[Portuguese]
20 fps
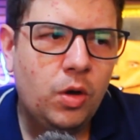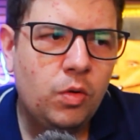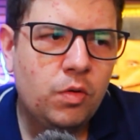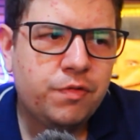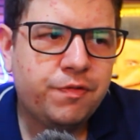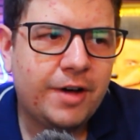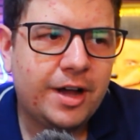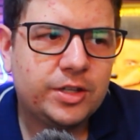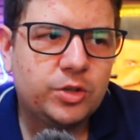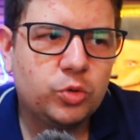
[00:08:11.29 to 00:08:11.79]
É um
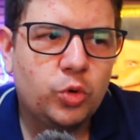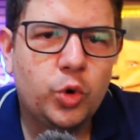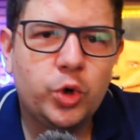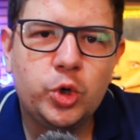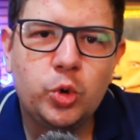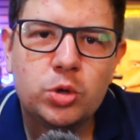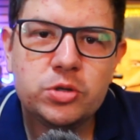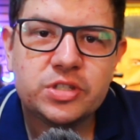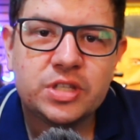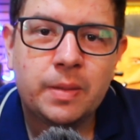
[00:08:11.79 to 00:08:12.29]
fato
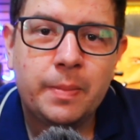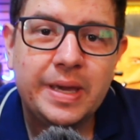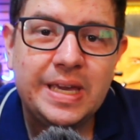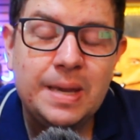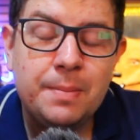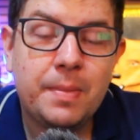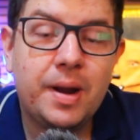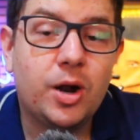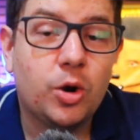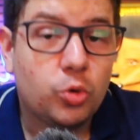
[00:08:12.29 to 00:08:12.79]
curioso também
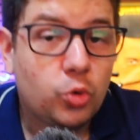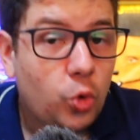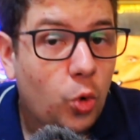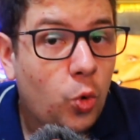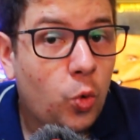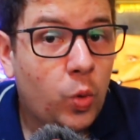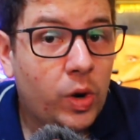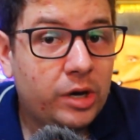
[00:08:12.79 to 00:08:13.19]
que marcou